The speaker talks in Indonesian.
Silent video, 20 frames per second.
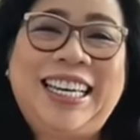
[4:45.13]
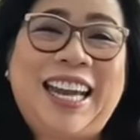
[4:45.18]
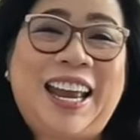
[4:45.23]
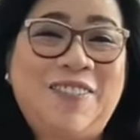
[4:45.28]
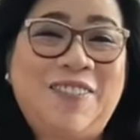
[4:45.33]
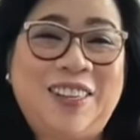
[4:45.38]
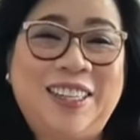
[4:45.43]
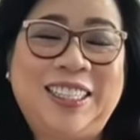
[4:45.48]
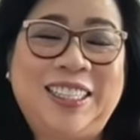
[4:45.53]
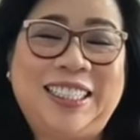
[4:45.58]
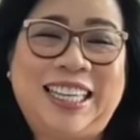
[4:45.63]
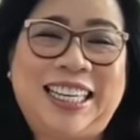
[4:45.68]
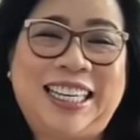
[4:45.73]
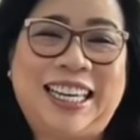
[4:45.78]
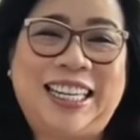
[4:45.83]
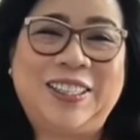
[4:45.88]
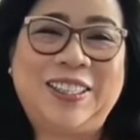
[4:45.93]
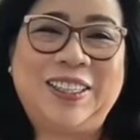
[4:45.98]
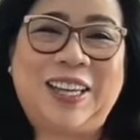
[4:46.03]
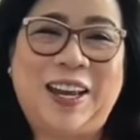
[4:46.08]
nama
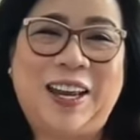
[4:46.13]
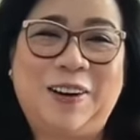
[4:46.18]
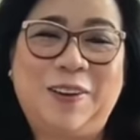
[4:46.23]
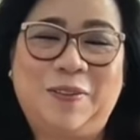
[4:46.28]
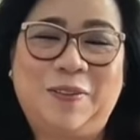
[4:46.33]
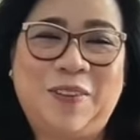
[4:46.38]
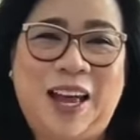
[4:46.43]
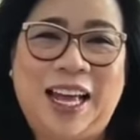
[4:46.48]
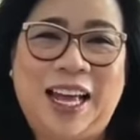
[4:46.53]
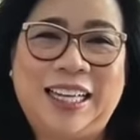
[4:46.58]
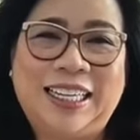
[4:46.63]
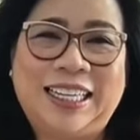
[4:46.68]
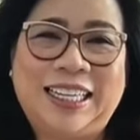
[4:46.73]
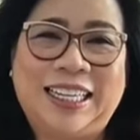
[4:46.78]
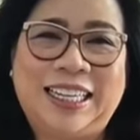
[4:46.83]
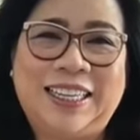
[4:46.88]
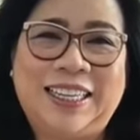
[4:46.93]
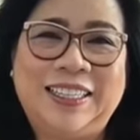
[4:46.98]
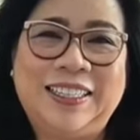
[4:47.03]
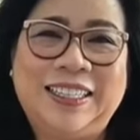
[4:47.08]
dosennya itu sudah lupa
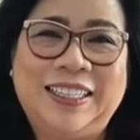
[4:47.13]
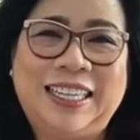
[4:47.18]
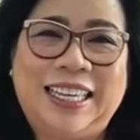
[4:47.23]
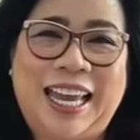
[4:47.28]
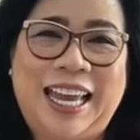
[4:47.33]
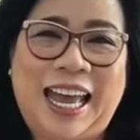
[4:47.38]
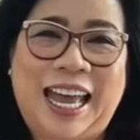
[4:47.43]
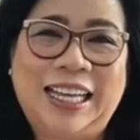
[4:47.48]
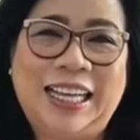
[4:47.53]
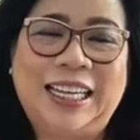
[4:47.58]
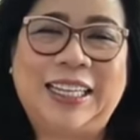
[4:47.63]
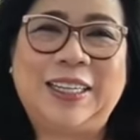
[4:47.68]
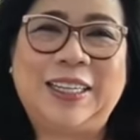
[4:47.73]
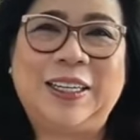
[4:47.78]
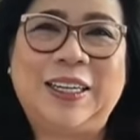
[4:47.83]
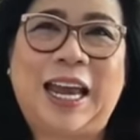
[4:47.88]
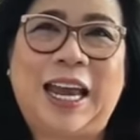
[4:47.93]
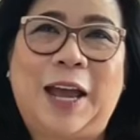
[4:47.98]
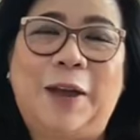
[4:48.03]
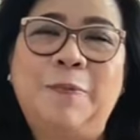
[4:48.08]
gitu, ya gitu.
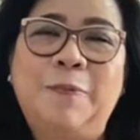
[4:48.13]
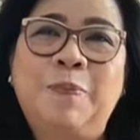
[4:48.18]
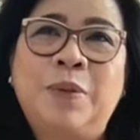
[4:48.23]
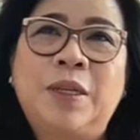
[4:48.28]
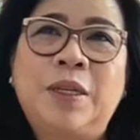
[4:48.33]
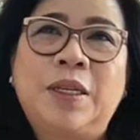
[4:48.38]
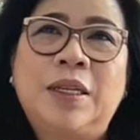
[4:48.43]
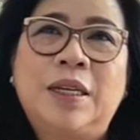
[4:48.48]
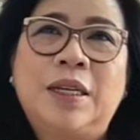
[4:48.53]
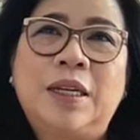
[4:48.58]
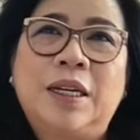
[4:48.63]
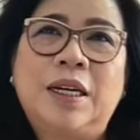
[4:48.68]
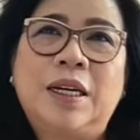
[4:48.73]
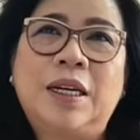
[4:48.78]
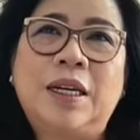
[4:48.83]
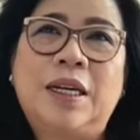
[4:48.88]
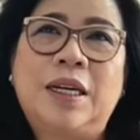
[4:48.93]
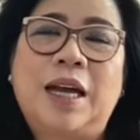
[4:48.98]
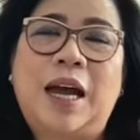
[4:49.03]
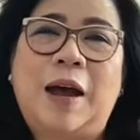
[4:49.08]
Nah,
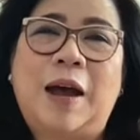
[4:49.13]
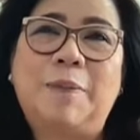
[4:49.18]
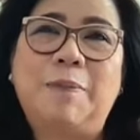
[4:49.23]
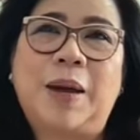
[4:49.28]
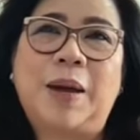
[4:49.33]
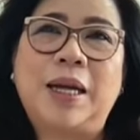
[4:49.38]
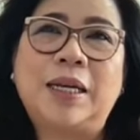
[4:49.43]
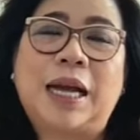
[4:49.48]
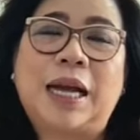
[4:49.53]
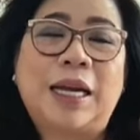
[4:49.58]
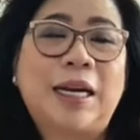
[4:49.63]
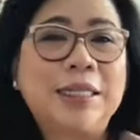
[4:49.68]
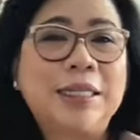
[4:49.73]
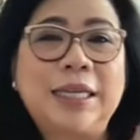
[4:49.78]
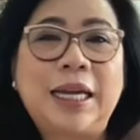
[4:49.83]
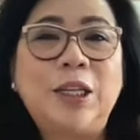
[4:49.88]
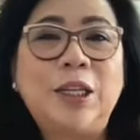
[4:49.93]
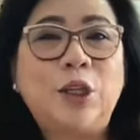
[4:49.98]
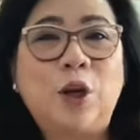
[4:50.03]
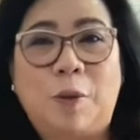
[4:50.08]
eh, apa? Karena
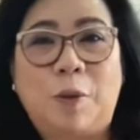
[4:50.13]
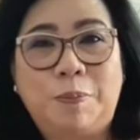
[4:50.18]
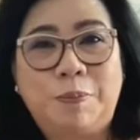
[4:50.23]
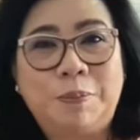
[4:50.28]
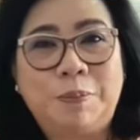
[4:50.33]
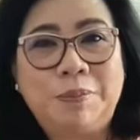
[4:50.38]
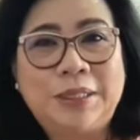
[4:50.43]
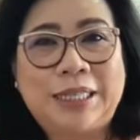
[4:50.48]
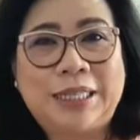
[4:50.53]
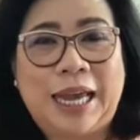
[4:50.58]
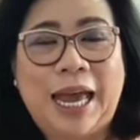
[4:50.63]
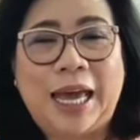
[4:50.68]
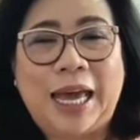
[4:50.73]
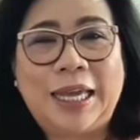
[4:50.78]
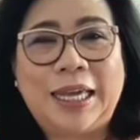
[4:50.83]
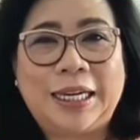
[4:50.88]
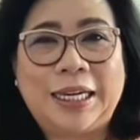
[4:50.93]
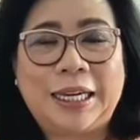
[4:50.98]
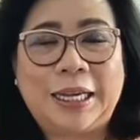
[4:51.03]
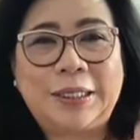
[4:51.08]
saya drop, saya
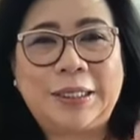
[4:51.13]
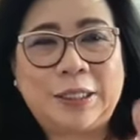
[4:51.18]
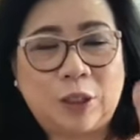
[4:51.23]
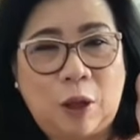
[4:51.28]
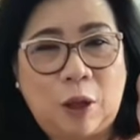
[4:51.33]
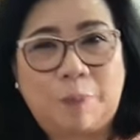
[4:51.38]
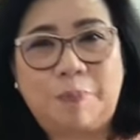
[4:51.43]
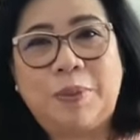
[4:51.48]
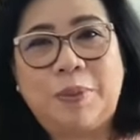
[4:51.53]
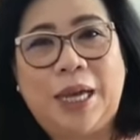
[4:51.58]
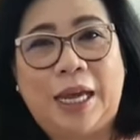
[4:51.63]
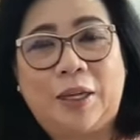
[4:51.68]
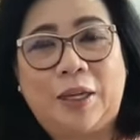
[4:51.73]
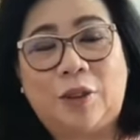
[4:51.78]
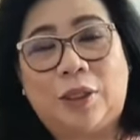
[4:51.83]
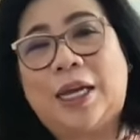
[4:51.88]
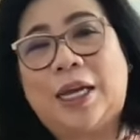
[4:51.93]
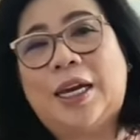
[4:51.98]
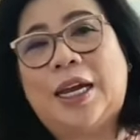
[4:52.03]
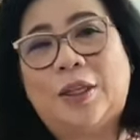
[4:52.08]
akhirnya stop nggak
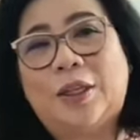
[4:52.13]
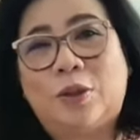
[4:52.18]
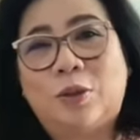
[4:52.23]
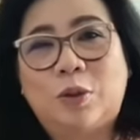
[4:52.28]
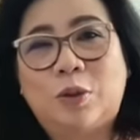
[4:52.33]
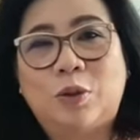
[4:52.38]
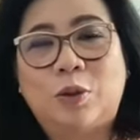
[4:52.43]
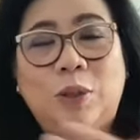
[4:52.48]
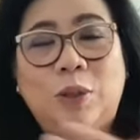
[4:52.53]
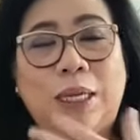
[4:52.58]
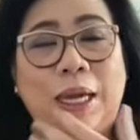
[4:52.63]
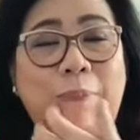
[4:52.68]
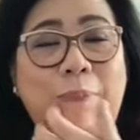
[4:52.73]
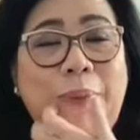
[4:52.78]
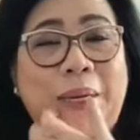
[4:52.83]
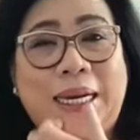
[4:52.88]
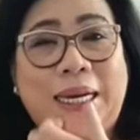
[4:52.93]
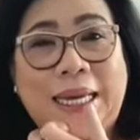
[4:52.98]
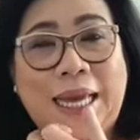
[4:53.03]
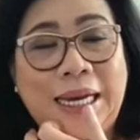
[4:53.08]
ikut karena itu kuliah
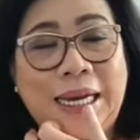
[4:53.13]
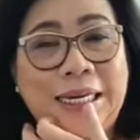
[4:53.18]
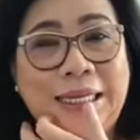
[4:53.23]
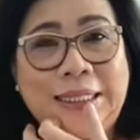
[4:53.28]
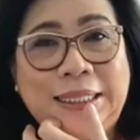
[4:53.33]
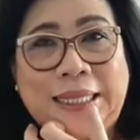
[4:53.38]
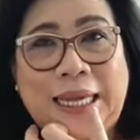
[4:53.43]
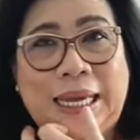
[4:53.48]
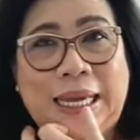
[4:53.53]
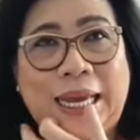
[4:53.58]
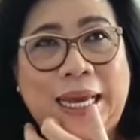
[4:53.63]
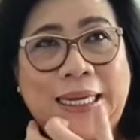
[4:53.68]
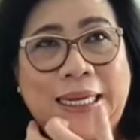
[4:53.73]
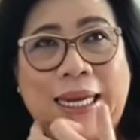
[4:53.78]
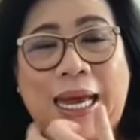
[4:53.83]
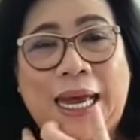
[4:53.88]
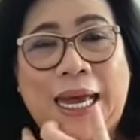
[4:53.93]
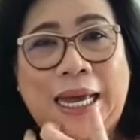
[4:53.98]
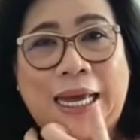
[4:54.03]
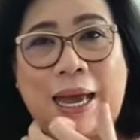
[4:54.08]
pilihan. Saya
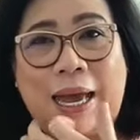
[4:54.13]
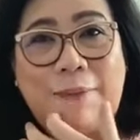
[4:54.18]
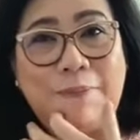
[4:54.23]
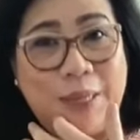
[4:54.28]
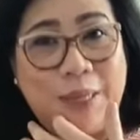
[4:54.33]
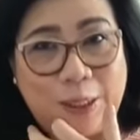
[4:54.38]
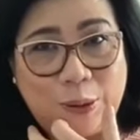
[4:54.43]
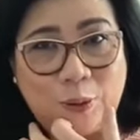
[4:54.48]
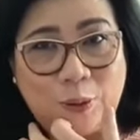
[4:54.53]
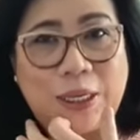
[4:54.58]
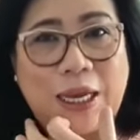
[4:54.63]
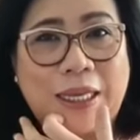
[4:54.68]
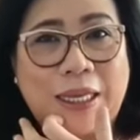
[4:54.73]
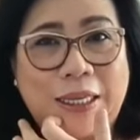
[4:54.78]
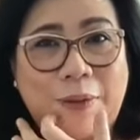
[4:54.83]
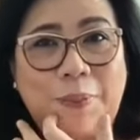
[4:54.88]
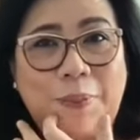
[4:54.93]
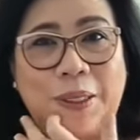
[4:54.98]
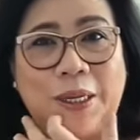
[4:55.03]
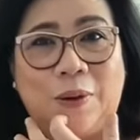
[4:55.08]
nggak ambil
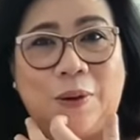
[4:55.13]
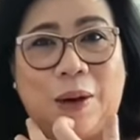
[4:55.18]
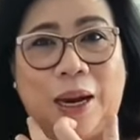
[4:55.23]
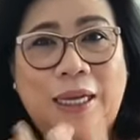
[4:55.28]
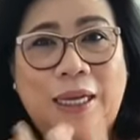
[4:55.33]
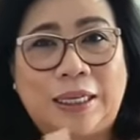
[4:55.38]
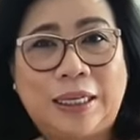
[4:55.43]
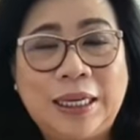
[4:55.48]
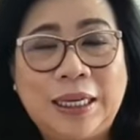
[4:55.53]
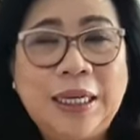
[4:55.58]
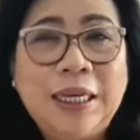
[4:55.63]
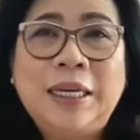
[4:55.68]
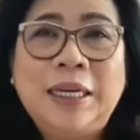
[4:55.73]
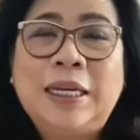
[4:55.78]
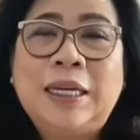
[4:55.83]
kuliahnya beliau lagi.